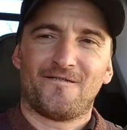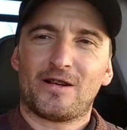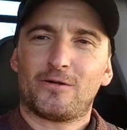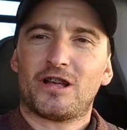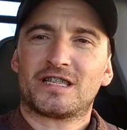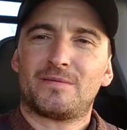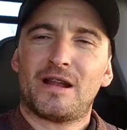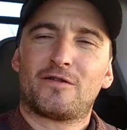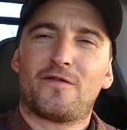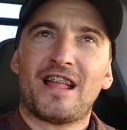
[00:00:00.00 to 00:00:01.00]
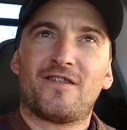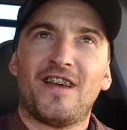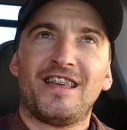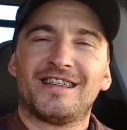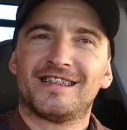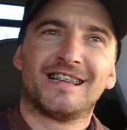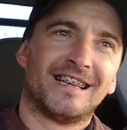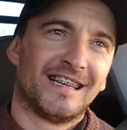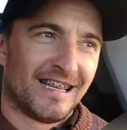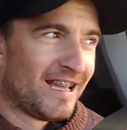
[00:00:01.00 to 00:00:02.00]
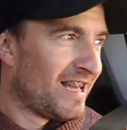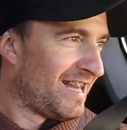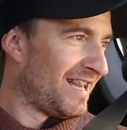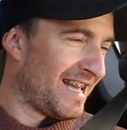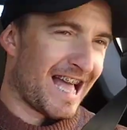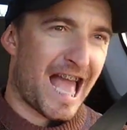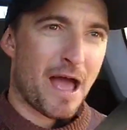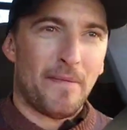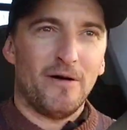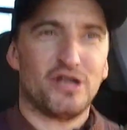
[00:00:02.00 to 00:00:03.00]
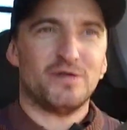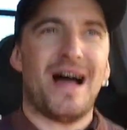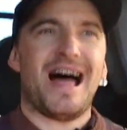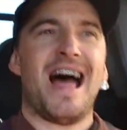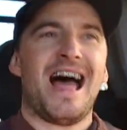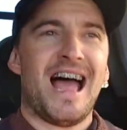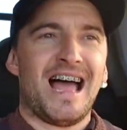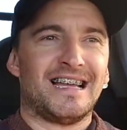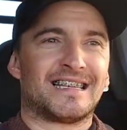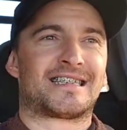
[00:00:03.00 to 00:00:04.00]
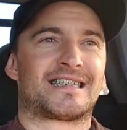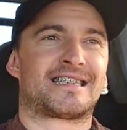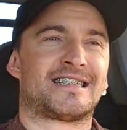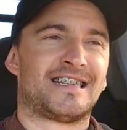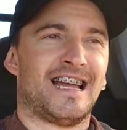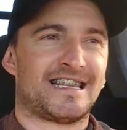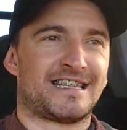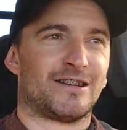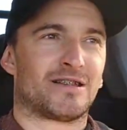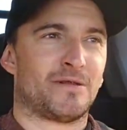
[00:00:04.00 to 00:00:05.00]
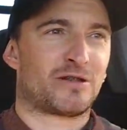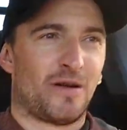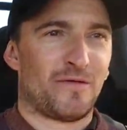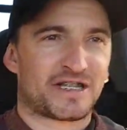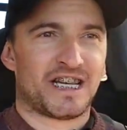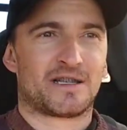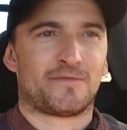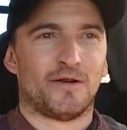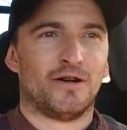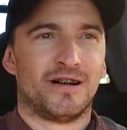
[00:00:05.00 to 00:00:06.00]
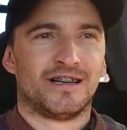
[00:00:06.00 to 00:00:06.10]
Vem com nós trabalhando nos fretes, vem. É bom demais! Gente, Deus abençoe vocês, viu?